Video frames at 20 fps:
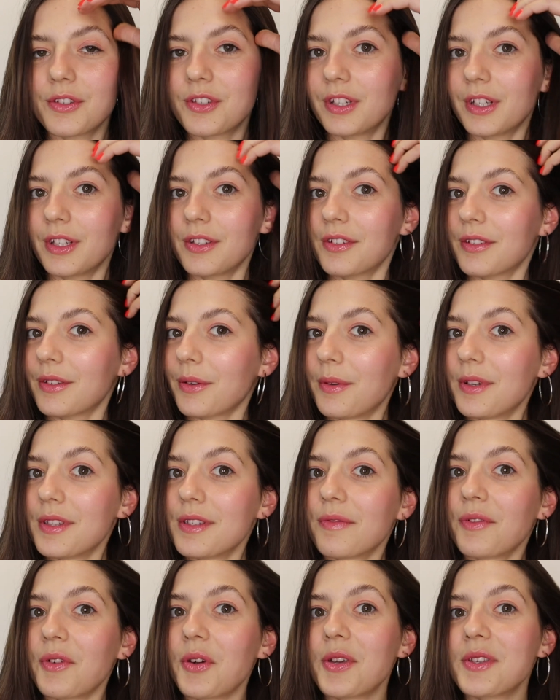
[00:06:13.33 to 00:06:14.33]
gente, então
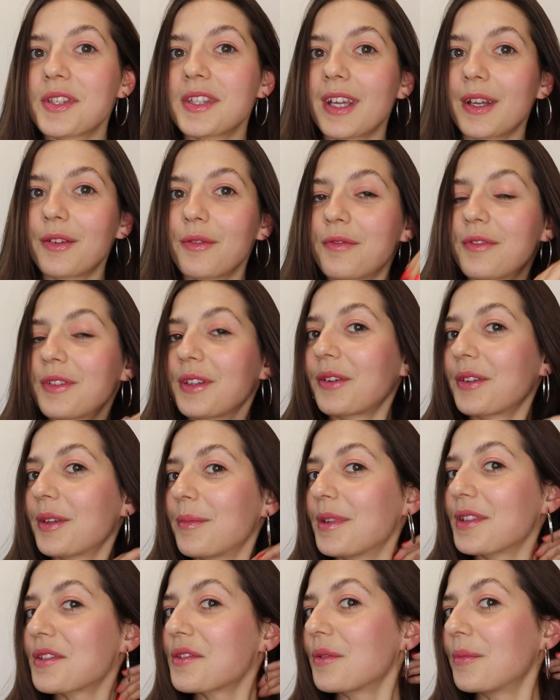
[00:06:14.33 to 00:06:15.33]
esse foi o resultado final da
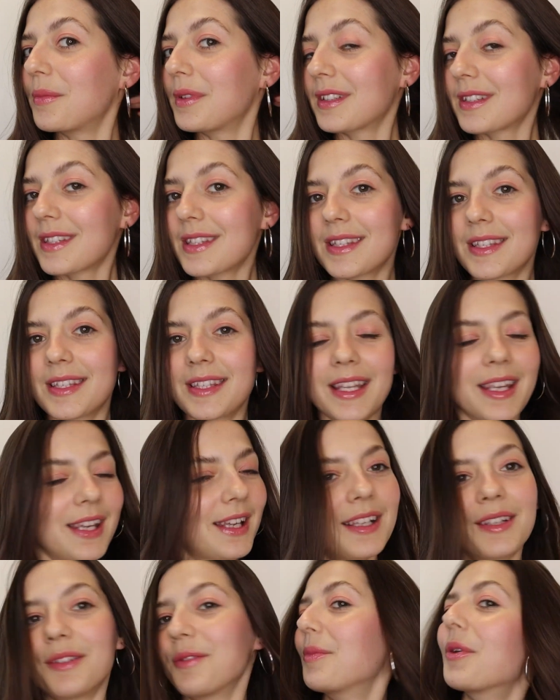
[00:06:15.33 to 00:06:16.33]
minha
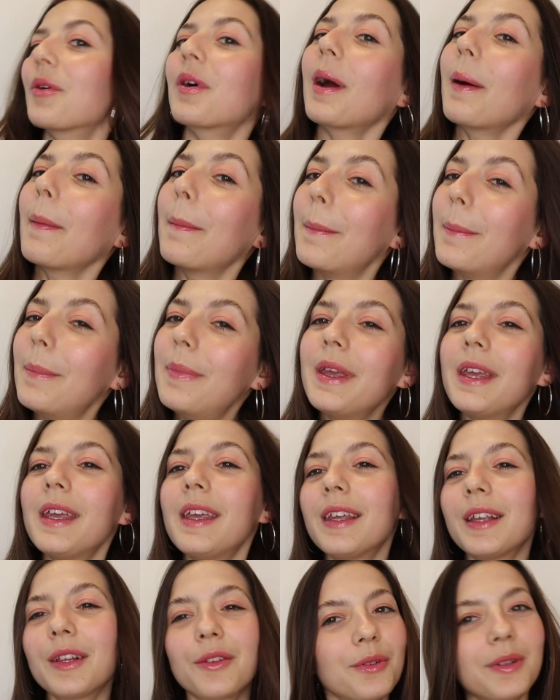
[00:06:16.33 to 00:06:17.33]
sobrancelha e do meu
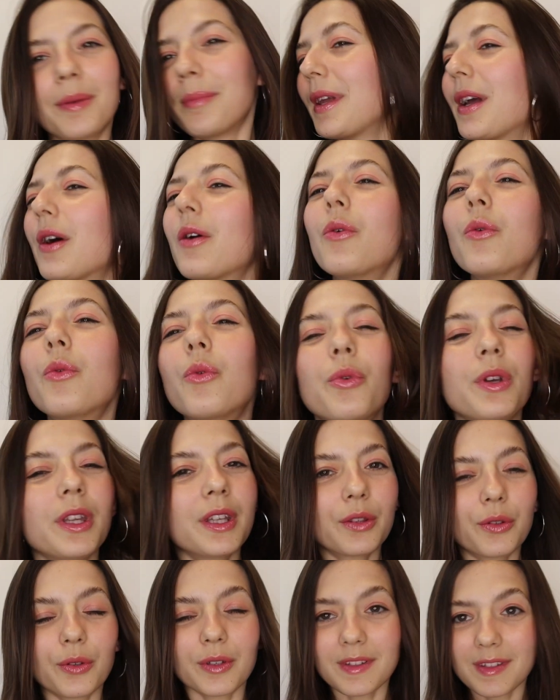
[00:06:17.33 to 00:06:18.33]
cabelo, da minha
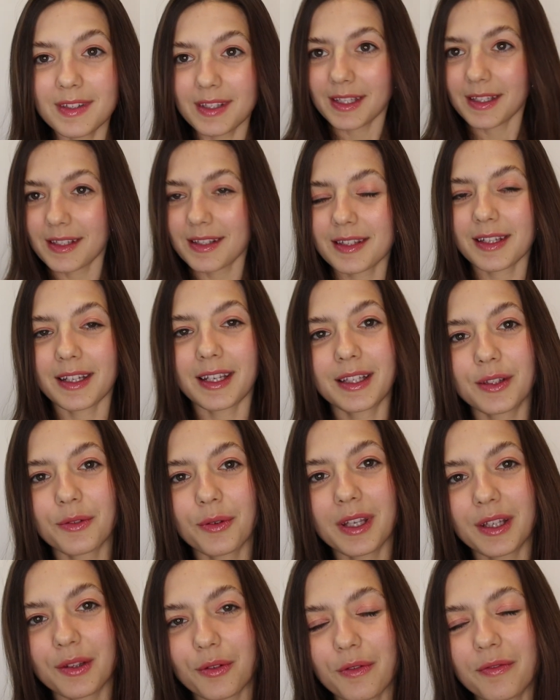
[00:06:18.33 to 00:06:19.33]
unha. Tô assim, saindo
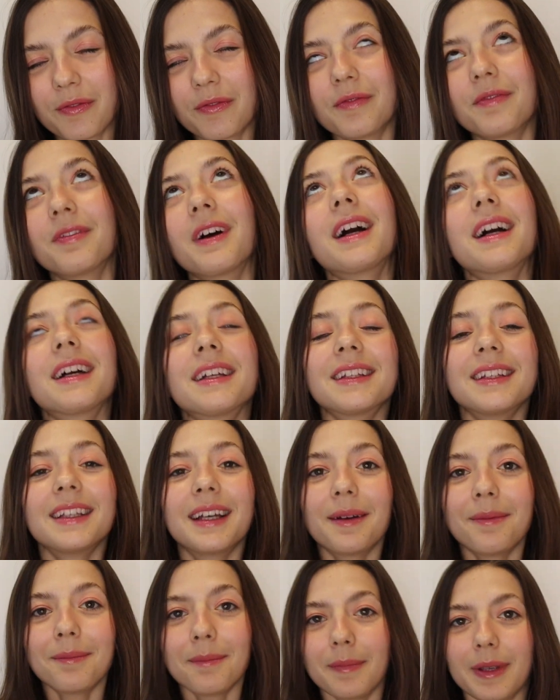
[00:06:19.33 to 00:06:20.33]

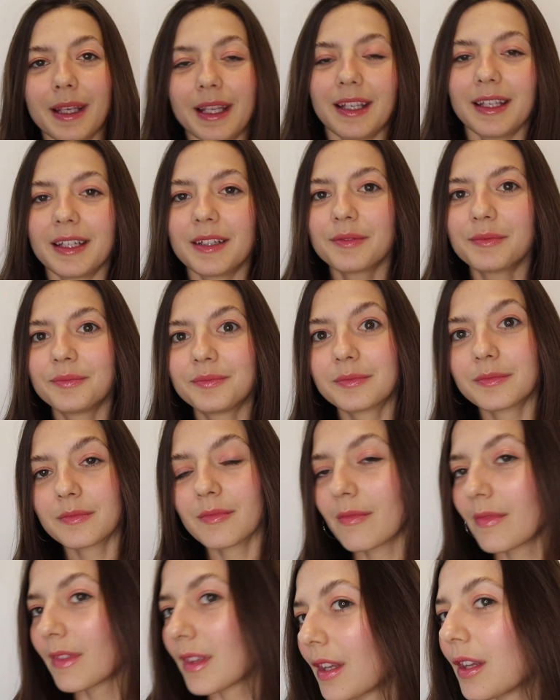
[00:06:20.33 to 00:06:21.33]
renovada, amém.
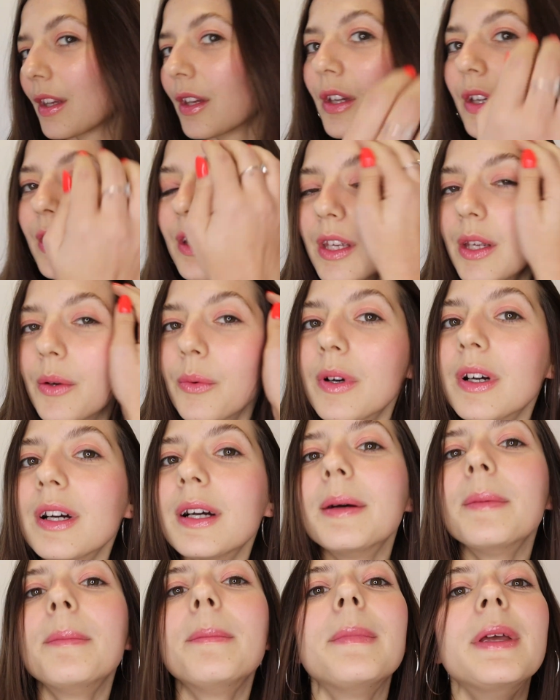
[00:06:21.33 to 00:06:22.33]
Eu
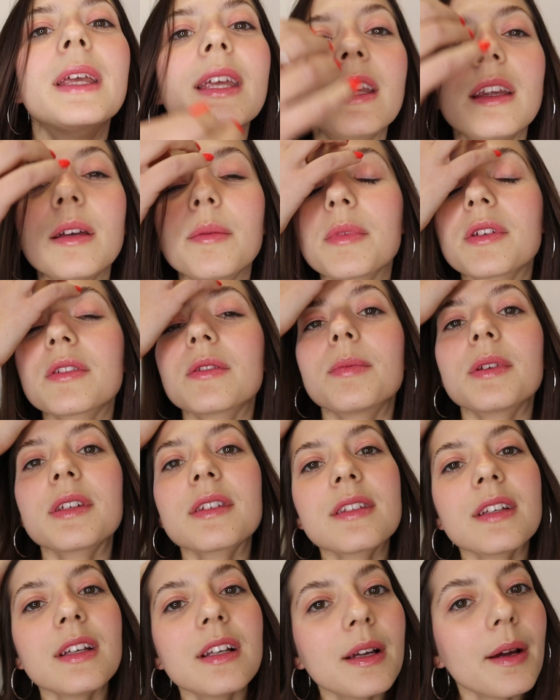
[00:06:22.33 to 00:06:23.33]
amei a minha
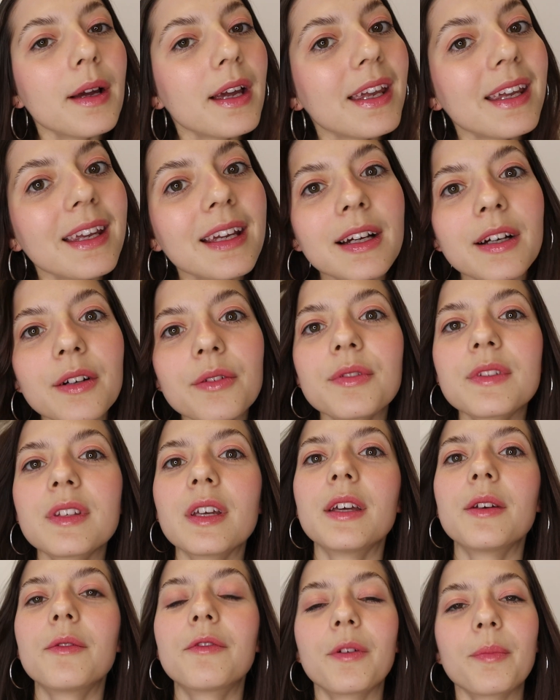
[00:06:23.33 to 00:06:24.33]
sobrancelha, real,
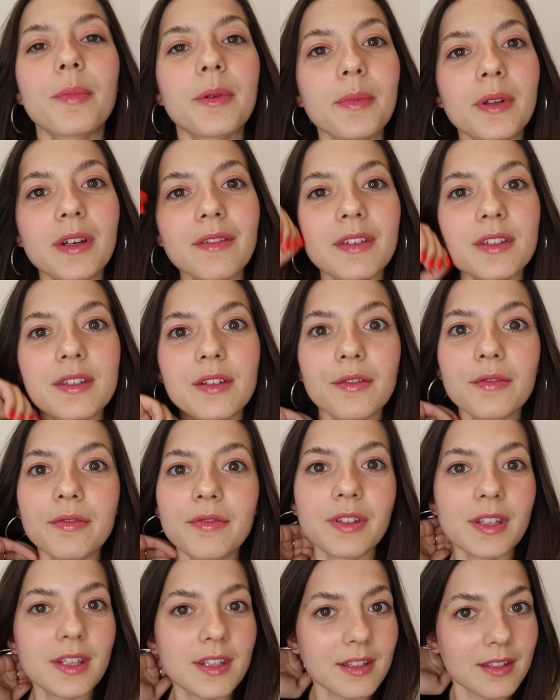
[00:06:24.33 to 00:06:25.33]
sério. Foi a primeira vez que eu
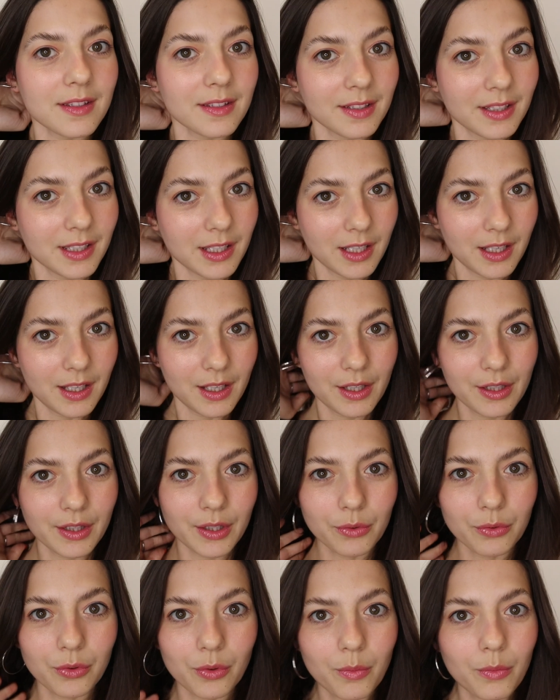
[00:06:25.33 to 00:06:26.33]
fiz,
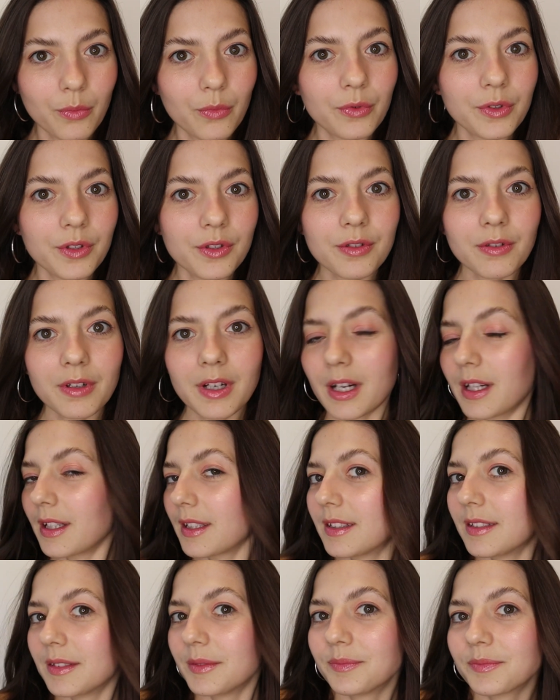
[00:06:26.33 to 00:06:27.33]
então tô muito
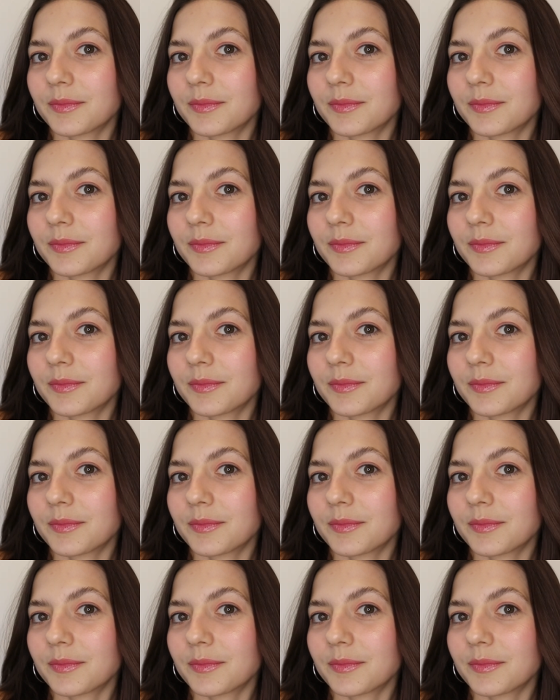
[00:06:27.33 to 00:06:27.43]
chocada.